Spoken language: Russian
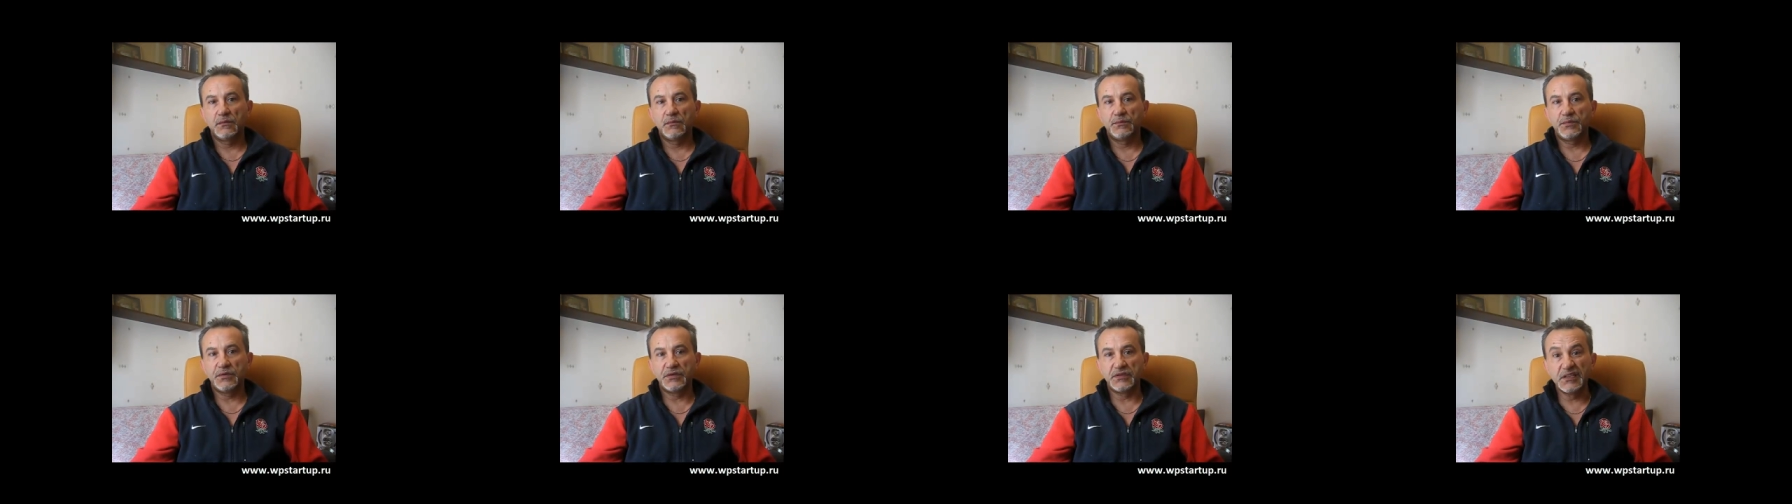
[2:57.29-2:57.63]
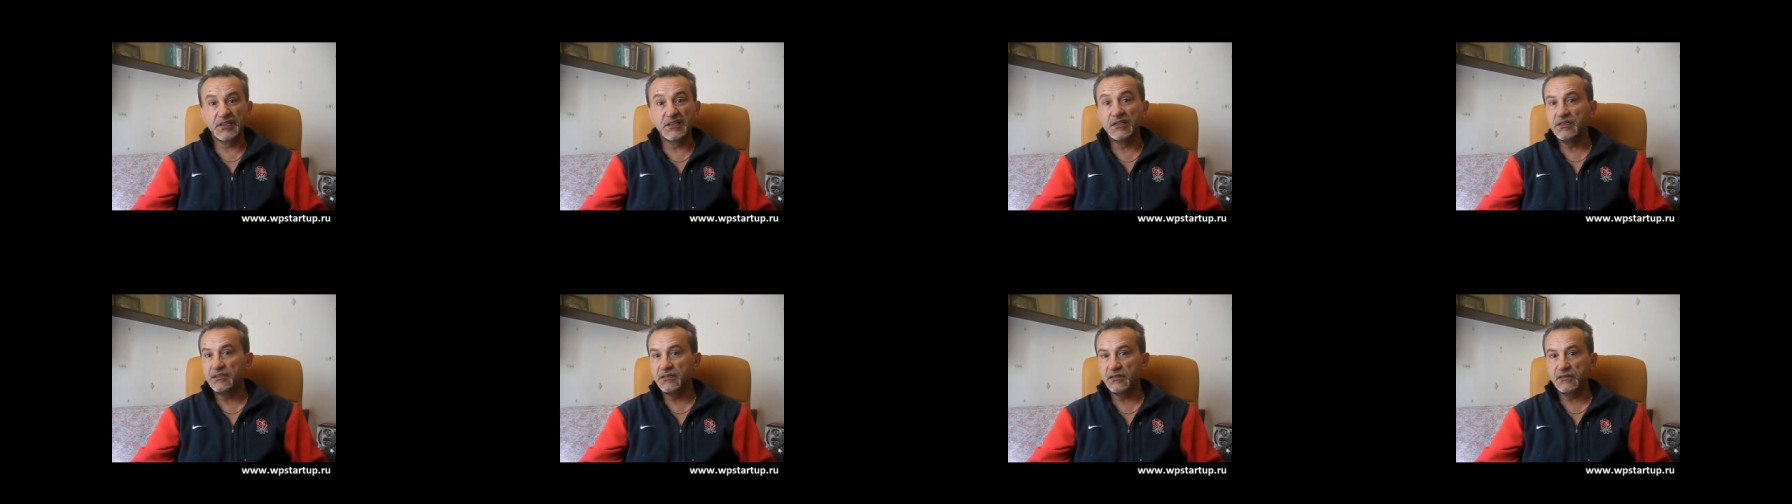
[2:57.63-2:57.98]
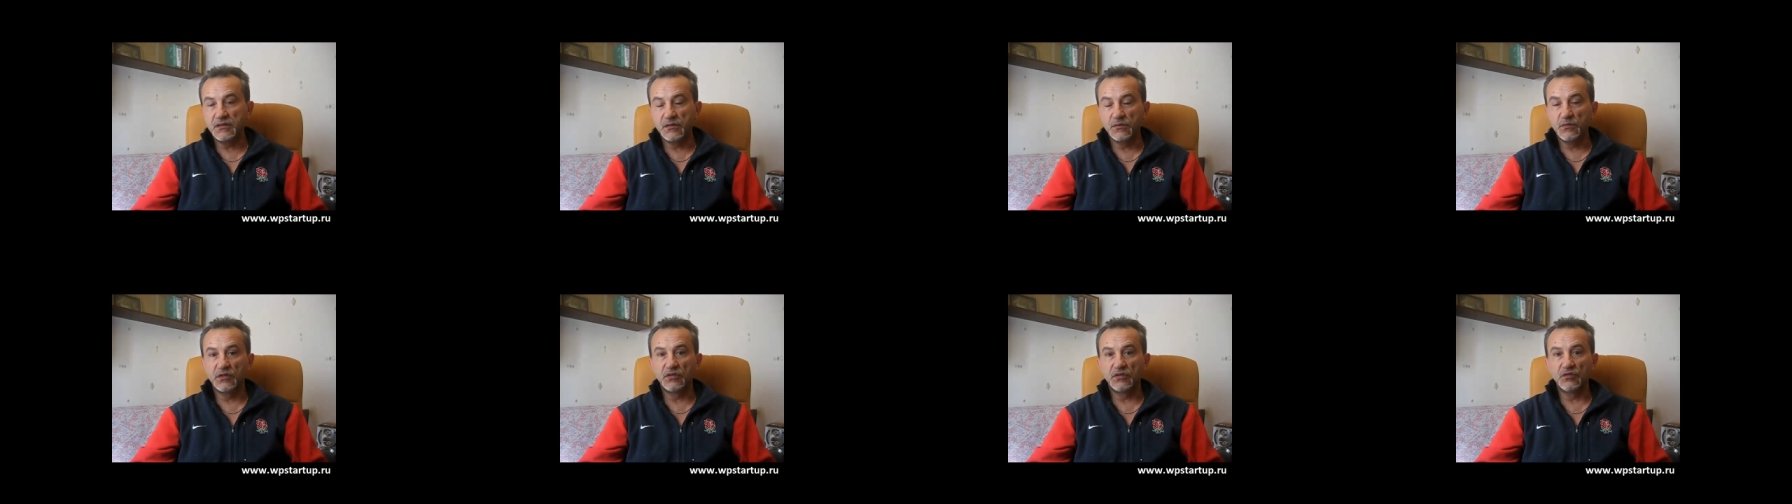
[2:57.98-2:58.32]
50
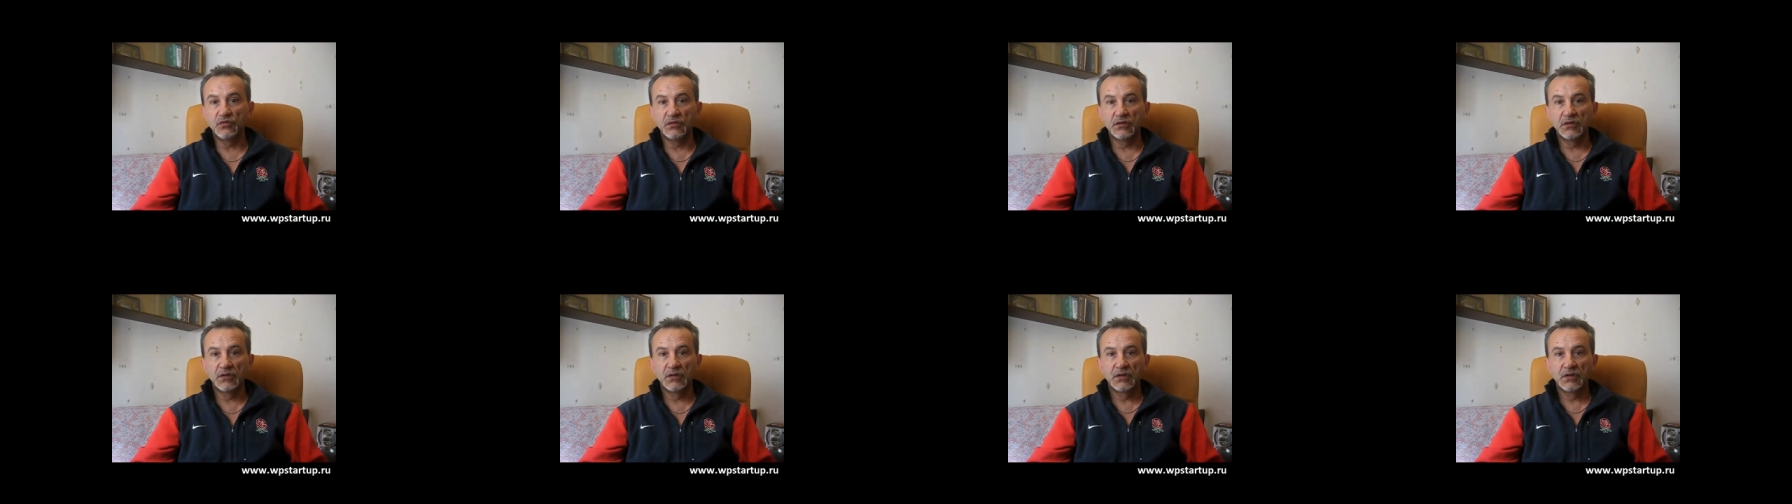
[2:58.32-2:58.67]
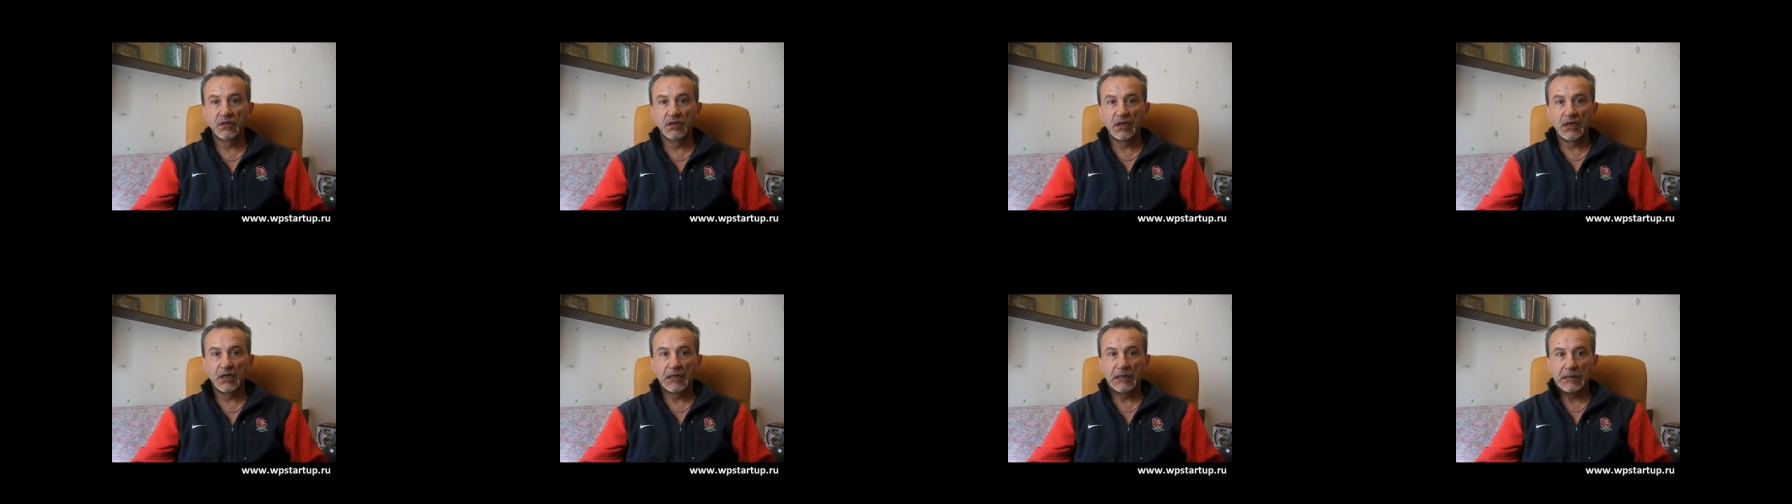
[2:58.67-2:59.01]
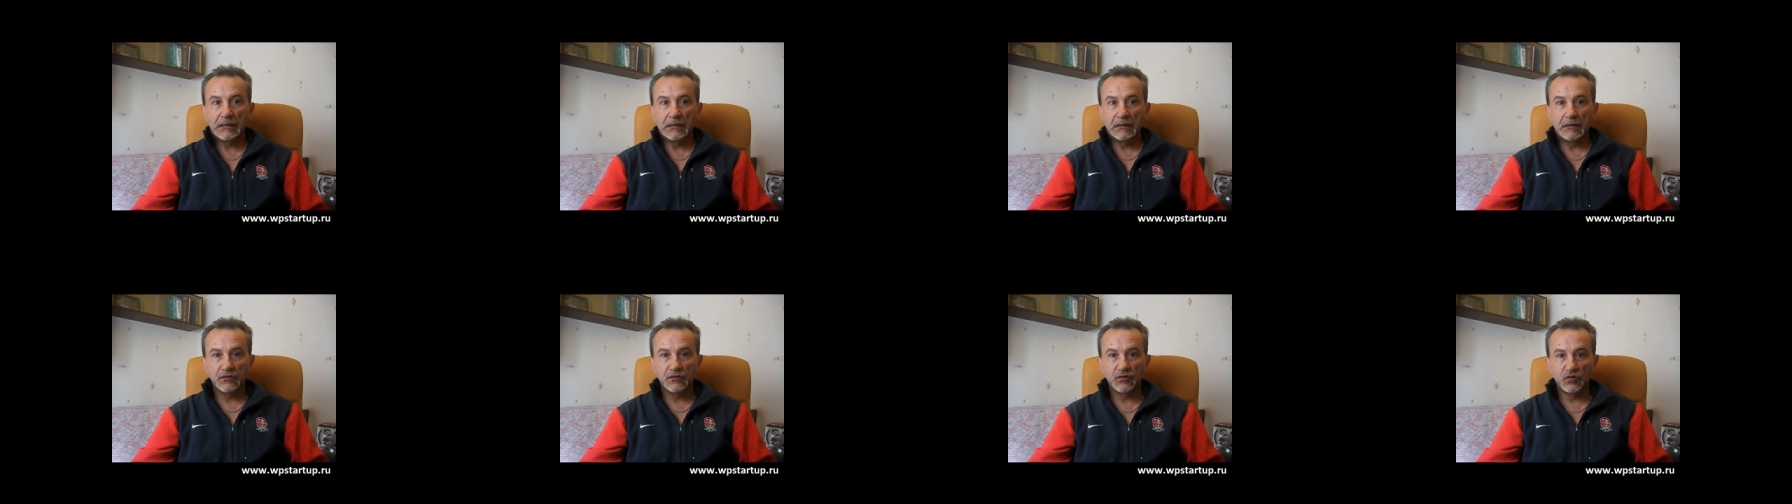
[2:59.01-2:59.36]
минут
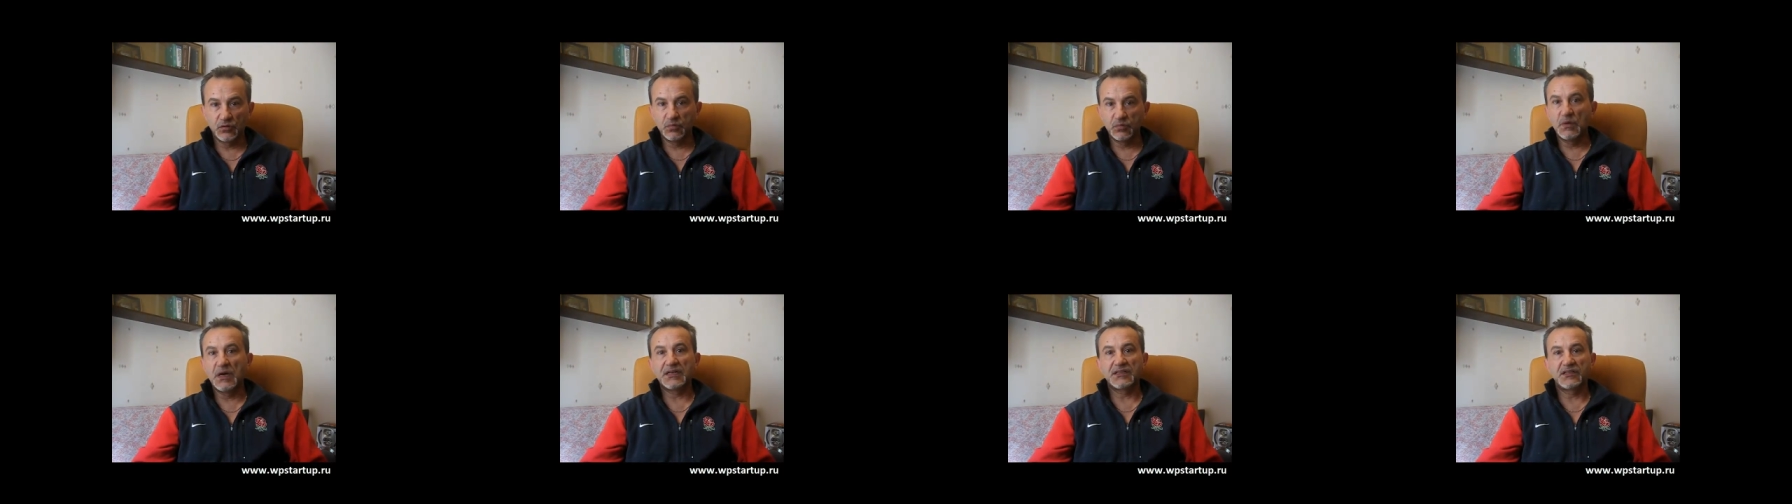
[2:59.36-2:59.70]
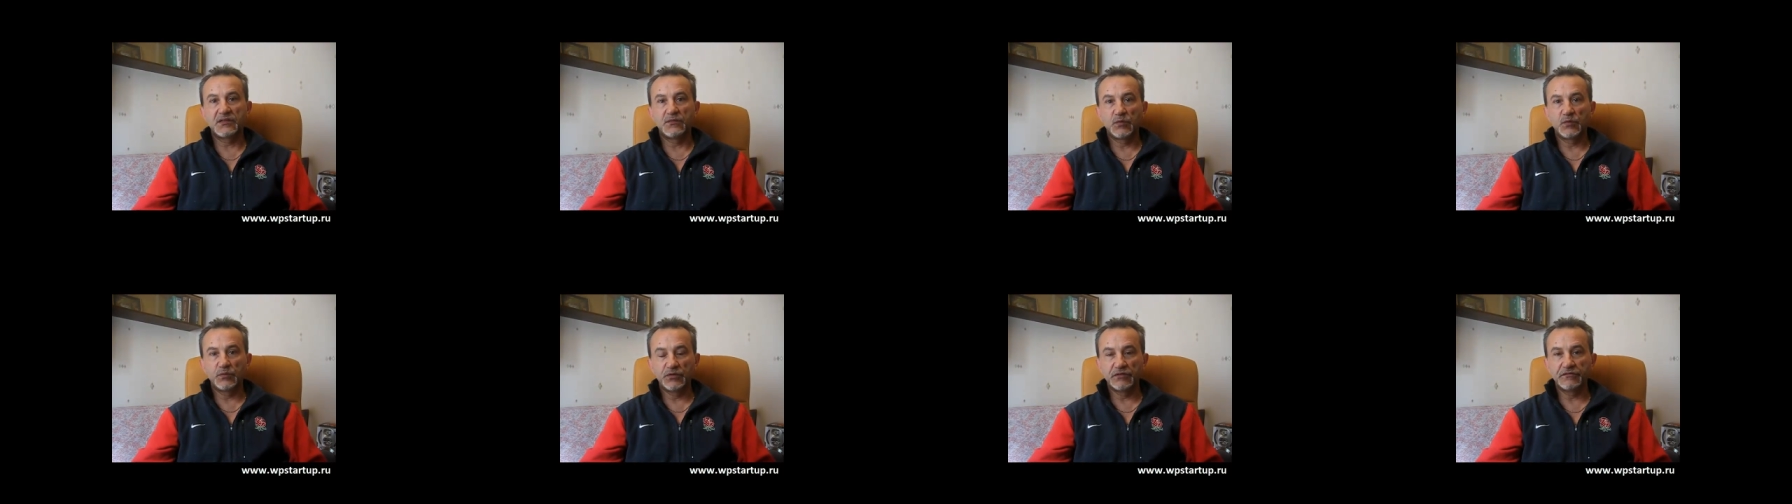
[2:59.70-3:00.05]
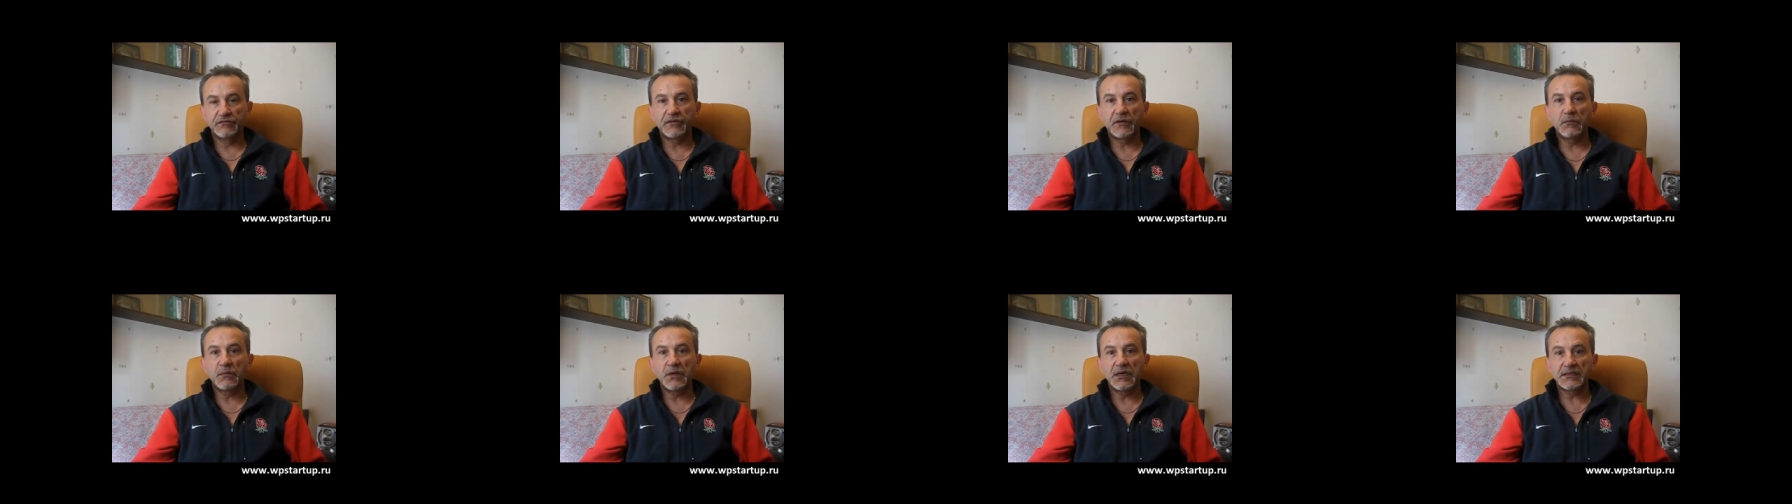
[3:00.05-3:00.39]
тот максимум
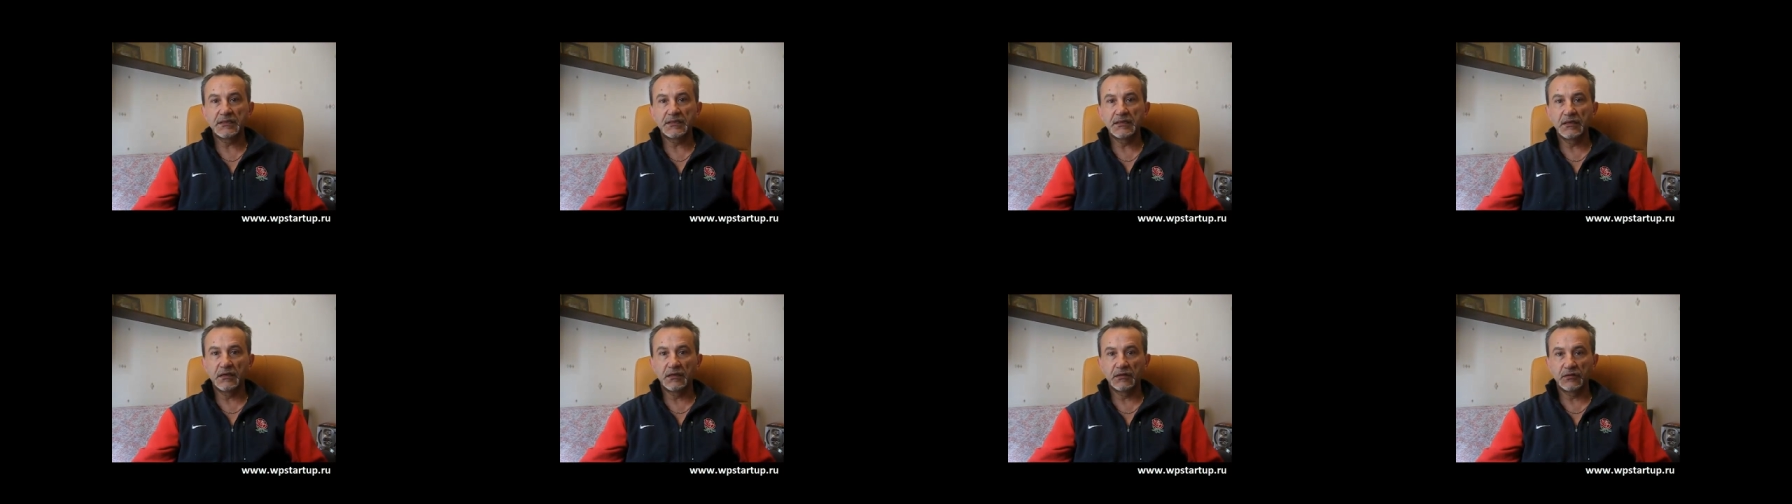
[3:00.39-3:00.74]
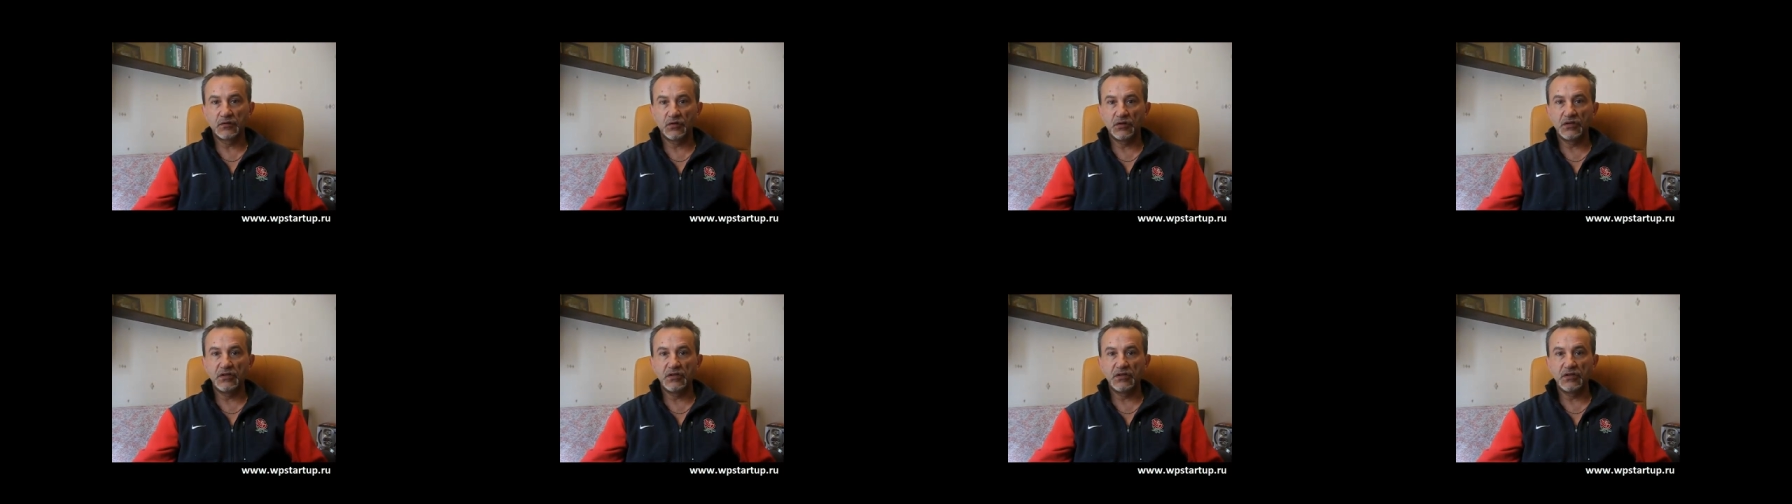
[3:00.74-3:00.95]
информации, который